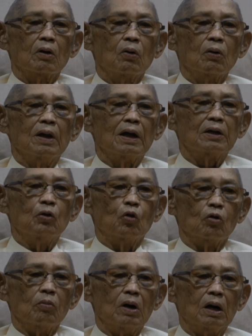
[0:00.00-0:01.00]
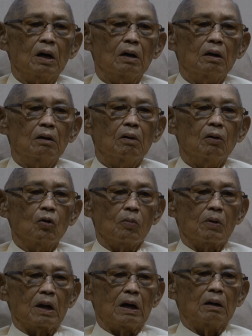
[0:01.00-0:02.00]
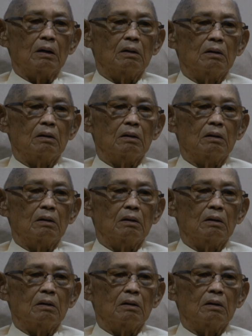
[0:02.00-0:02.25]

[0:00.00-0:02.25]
คนแรกที่โดดลงมาล่มกลาง